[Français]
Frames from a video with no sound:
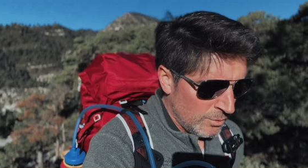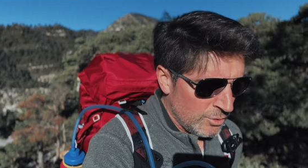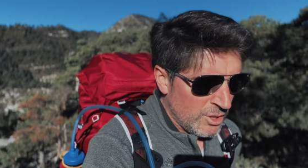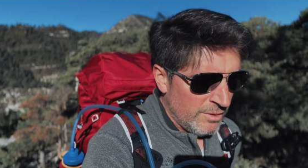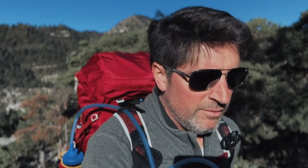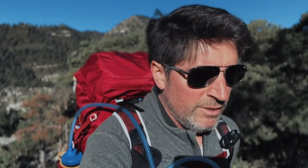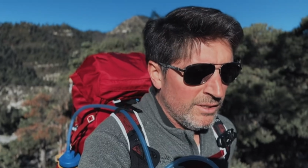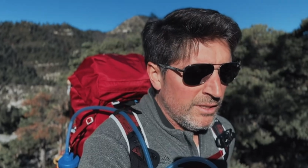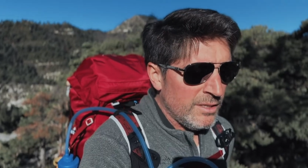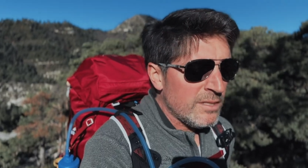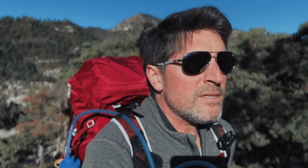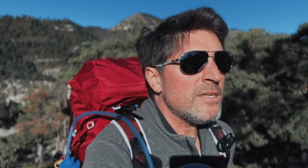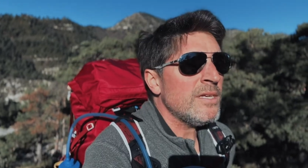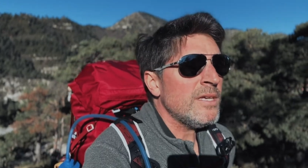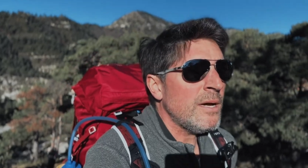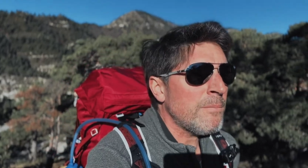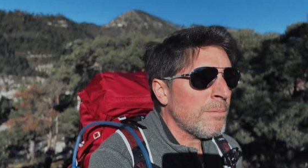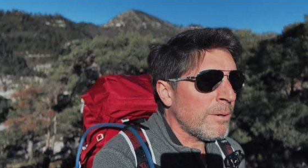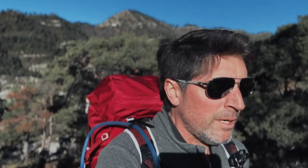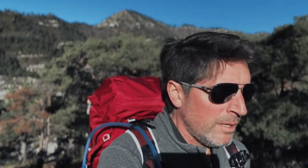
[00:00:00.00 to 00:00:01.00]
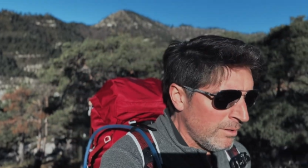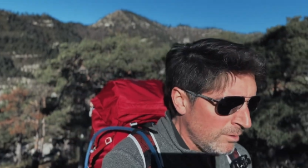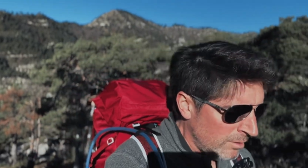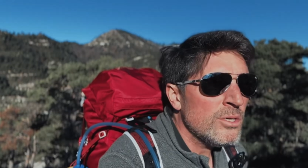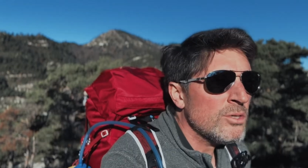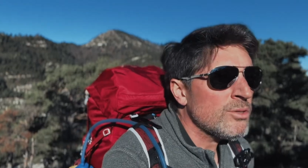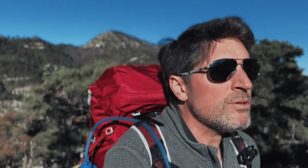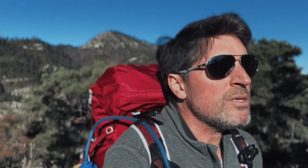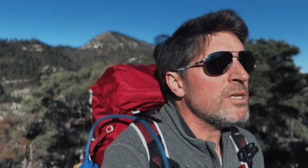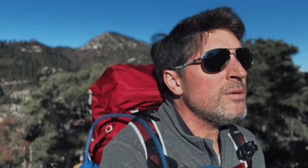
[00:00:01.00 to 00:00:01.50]
que j'avais testé après je euh,
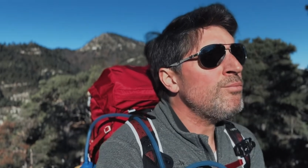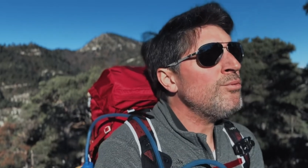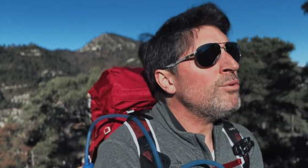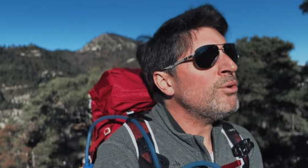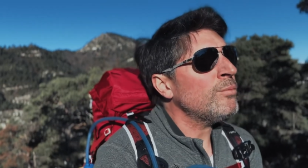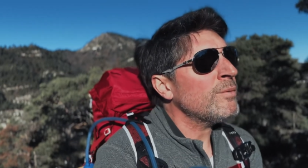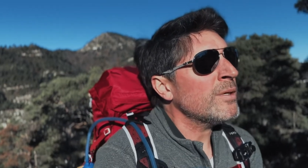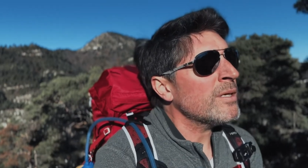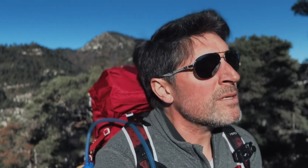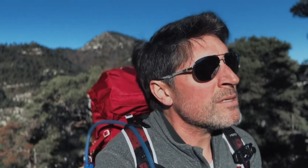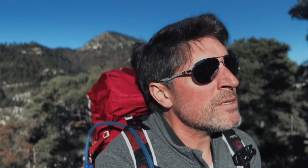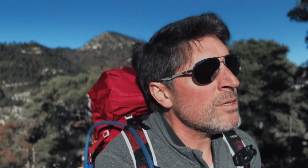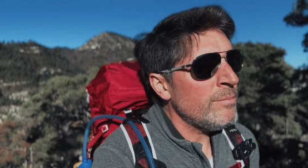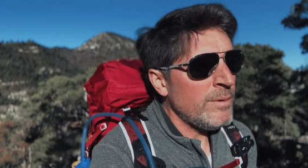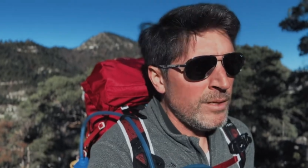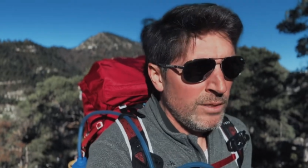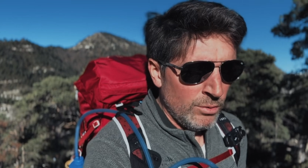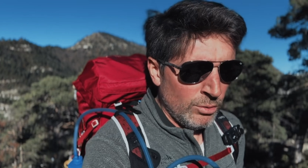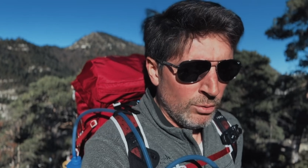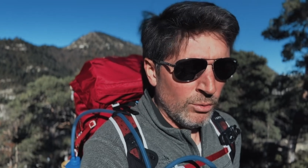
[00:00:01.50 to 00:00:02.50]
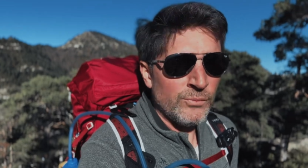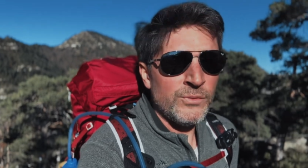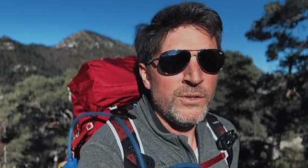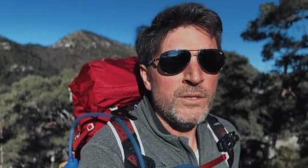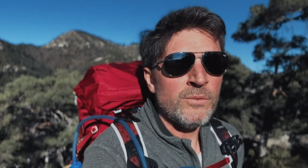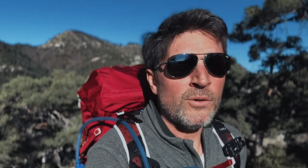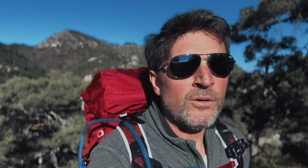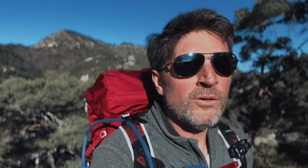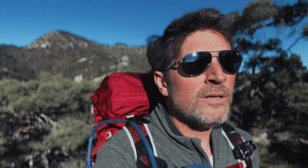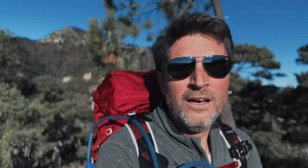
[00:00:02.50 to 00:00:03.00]
je sais plus combien de semaines de
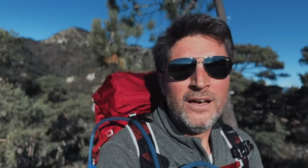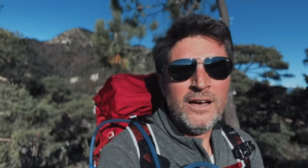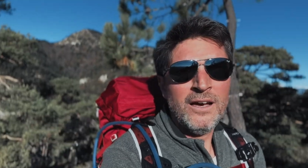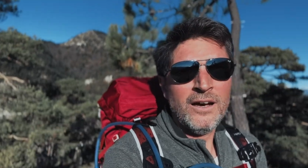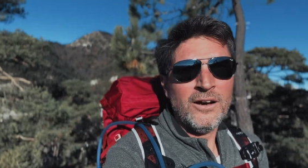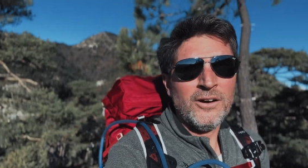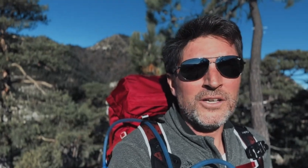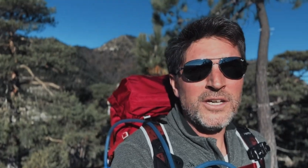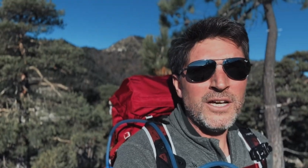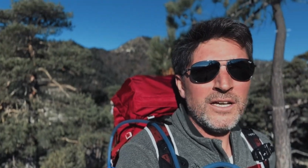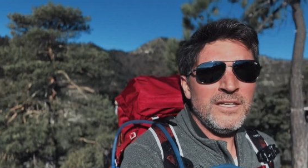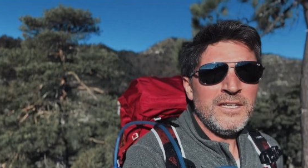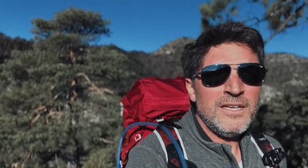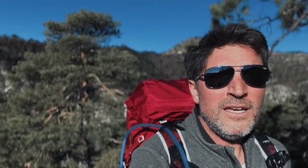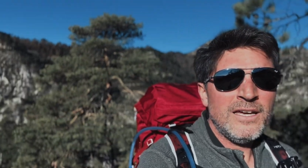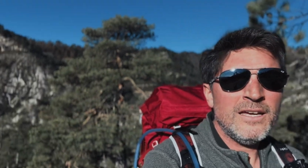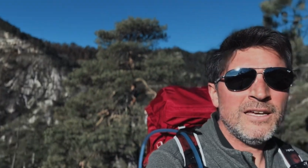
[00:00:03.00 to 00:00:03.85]
confinement. Ah, regardez